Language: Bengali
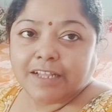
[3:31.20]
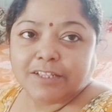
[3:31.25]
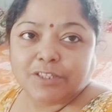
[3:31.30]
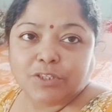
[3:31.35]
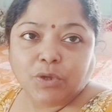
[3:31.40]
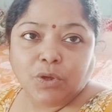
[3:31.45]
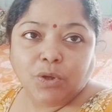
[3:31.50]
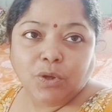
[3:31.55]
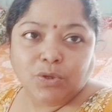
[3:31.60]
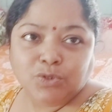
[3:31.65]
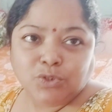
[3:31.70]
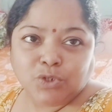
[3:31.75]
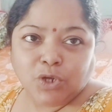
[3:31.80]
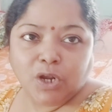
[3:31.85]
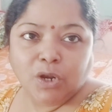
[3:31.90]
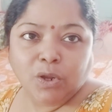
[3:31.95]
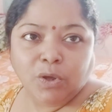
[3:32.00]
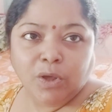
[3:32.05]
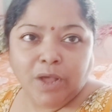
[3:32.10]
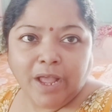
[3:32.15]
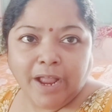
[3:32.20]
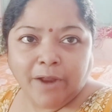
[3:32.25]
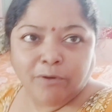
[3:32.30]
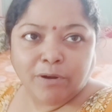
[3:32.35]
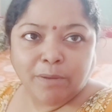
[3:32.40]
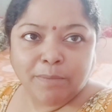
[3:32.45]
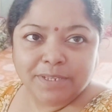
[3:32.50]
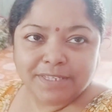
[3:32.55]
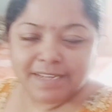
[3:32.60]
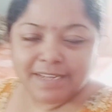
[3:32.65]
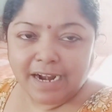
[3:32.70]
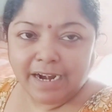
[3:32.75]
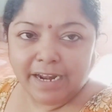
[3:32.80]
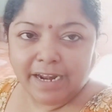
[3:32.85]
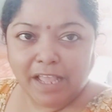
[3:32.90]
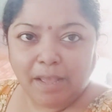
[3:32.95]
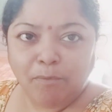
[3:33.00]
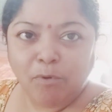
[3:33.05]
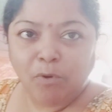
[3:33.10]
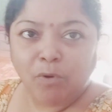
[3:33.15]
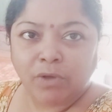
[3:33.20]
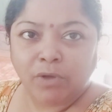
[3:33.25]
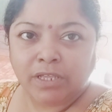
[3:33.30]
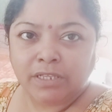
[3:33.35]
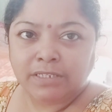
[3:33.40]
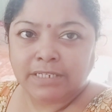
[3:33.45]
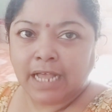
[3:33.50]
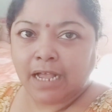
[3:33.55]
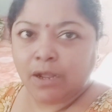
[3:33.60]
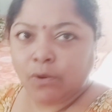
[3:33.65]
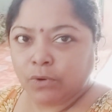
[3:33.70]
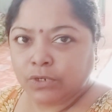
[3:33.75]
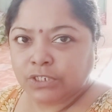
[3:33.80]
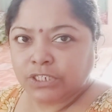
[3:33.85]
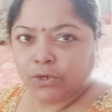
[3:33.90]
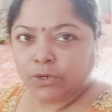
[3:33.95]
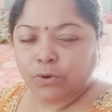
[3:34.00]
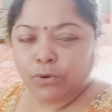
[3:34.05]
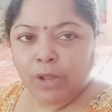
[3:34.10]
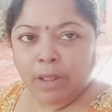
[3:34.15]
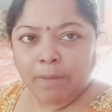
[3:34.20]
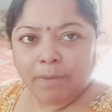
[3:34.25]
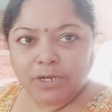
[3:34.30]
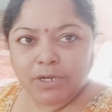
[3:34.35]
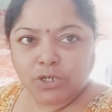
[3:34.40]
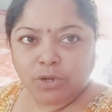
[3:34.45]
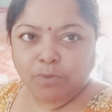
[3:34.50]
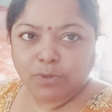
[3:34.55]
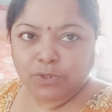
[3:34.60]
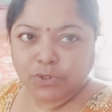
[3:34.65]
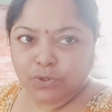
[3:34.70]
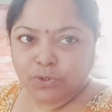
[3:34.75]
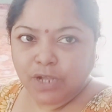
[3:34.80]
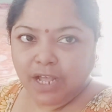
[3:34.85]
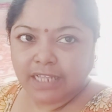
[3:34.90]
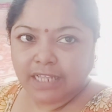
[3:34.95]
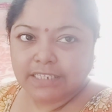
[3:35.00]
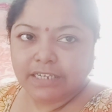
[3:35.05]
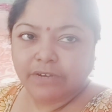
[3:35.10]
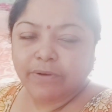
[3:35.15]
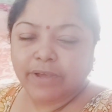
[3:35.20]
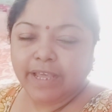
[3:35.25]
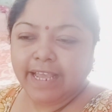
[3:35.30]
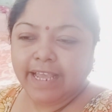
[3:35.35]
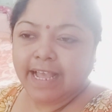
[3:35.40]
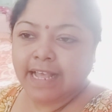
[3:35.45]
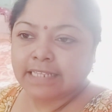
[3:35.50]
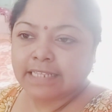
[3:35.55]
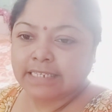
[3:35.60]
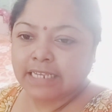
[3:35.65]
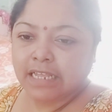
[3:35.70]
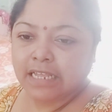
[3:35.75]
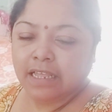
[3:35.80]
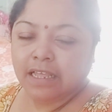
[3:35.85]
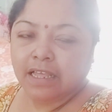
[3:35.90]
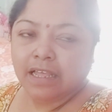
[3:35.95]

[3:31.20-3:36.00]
তো চলো এখন আমি স্নানে যাব যা করছে করুক আমার সমস্ত কাজই হয়ে গেছে